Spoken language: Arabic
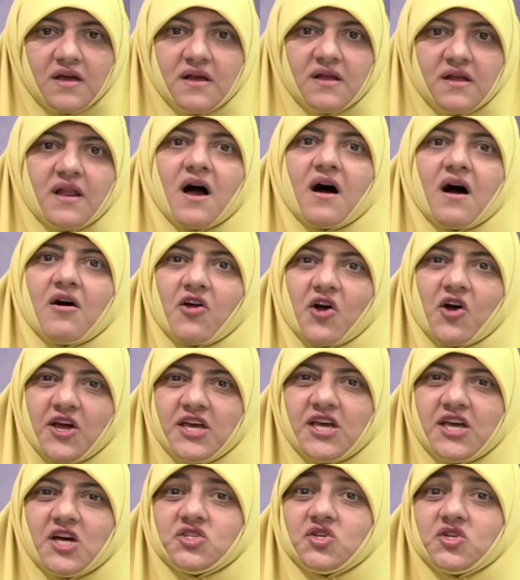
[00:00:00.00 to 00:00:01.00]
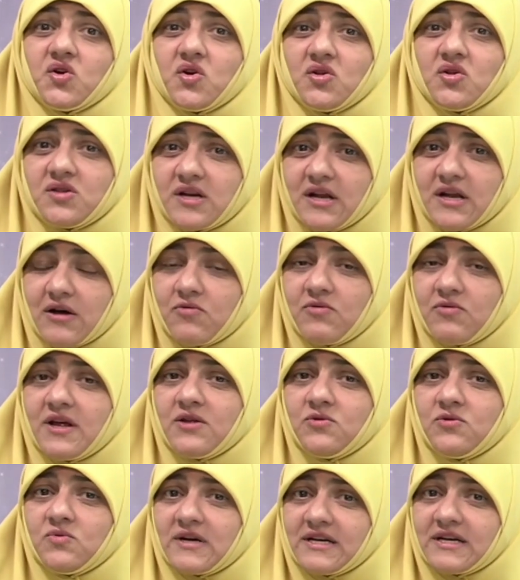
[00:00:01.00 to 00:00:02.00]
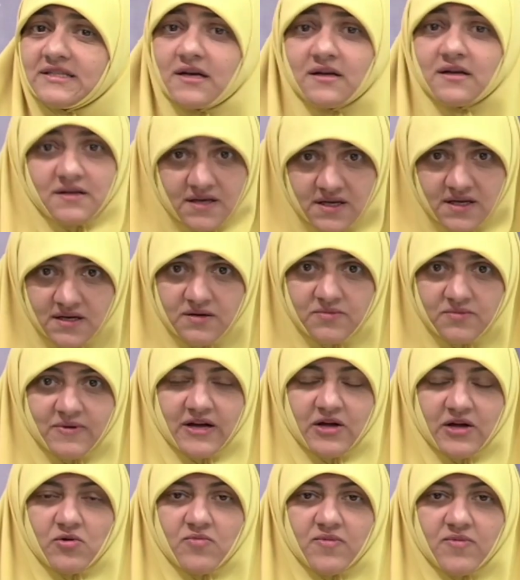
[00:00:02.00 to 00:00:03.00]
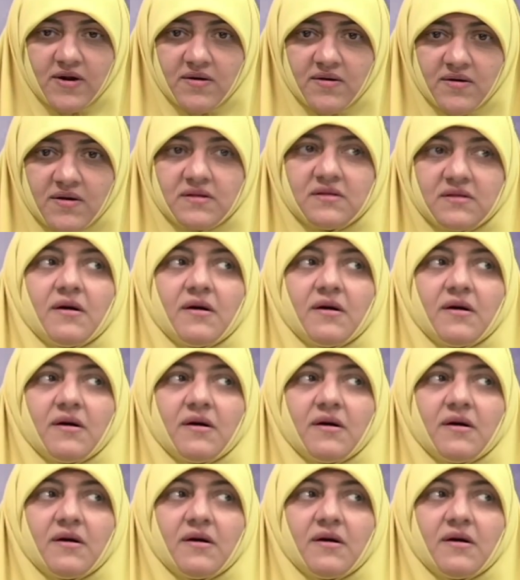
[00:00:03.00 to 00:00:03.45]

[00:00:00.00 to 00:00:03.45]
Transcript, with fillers: لا هراعيكي عشان خاطر الاولاد وكذا خير يبقى خير وبركه